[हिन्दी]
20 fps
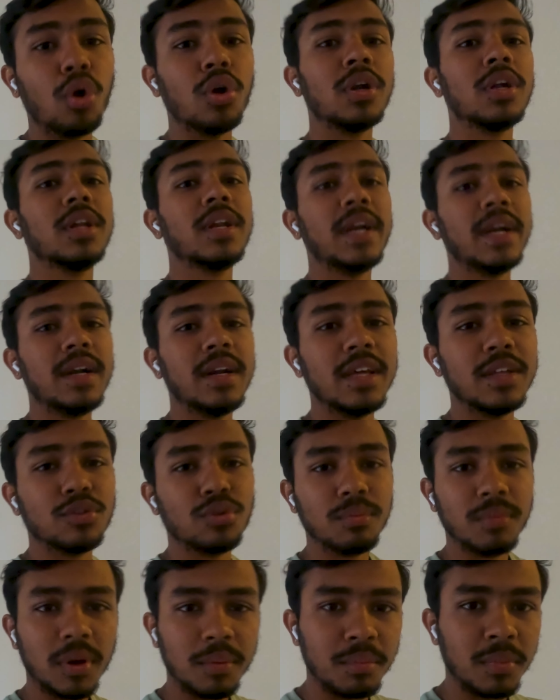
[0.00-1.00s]
ऑल्टरनेट डे
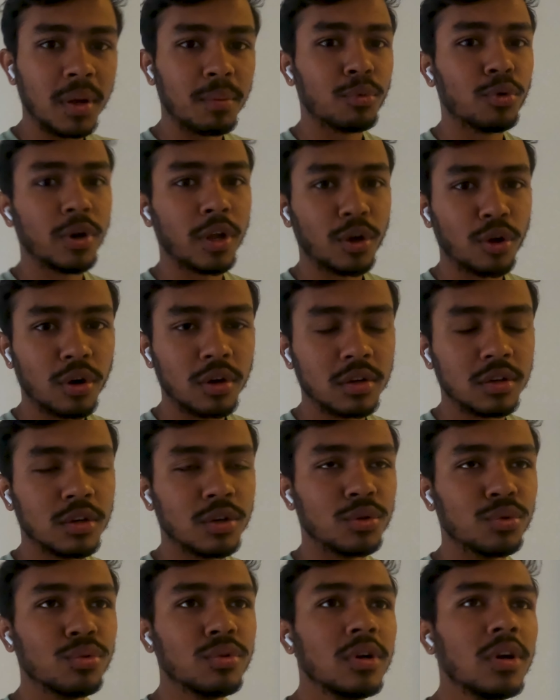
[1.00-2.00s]
तो मैं अपने आप को रिकॉर्ड
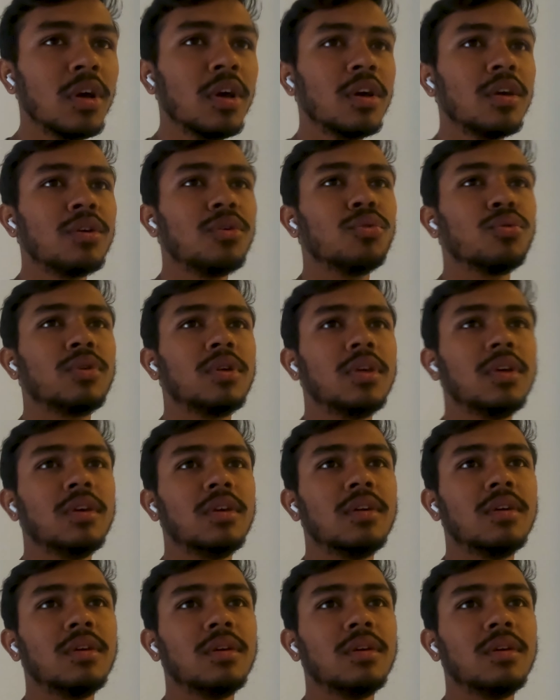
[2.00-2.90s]
करूँ क्योंकि